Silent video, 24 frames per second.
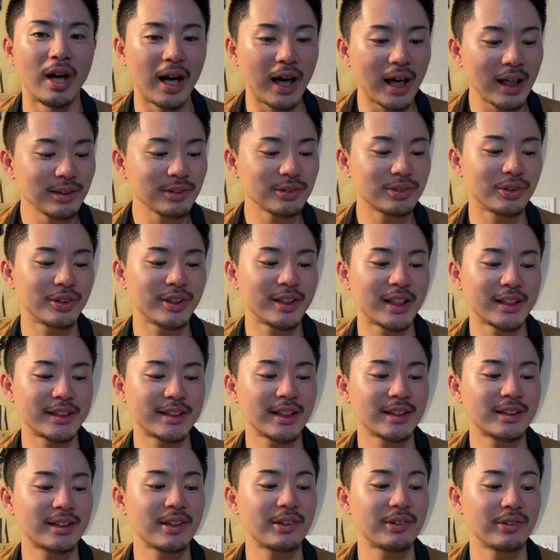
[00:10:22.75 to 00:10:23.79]
アウトになっ
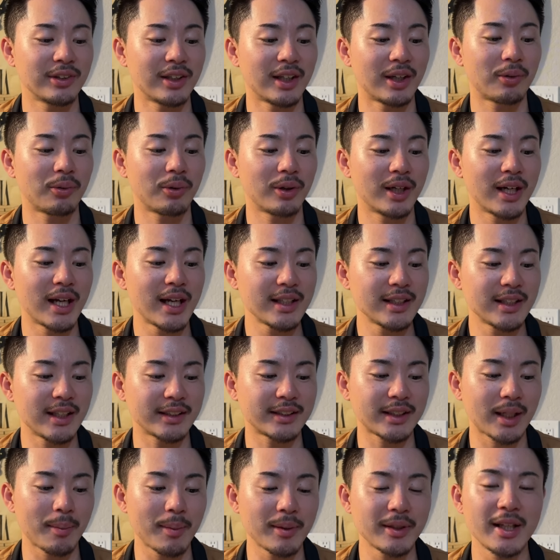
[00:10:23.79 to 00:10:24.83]
ちゃってるんでこれ
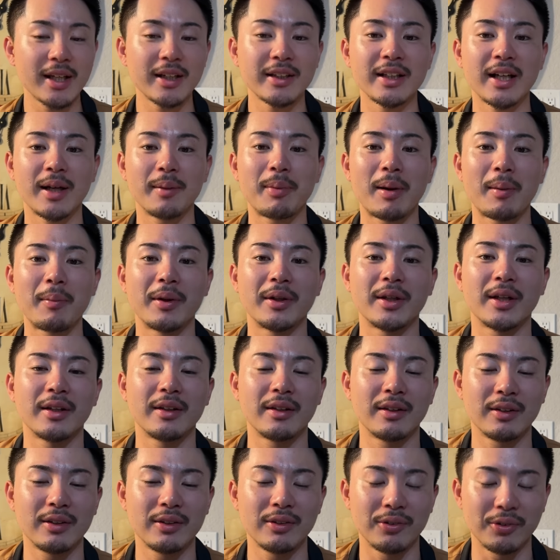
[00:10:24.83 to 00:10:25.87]
ランナー貯めていきたい場面な
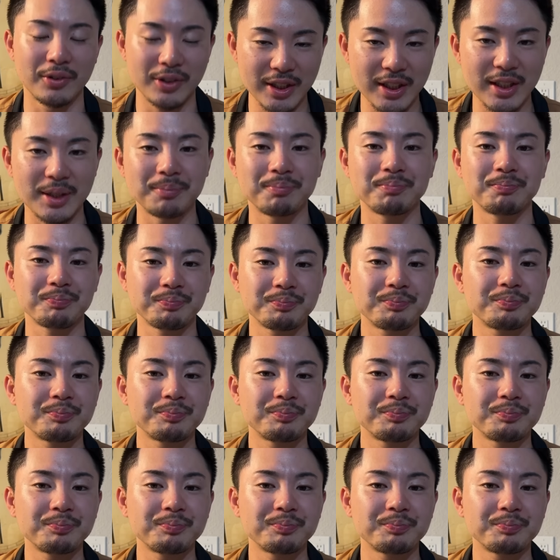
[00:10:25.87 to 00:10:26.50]
のに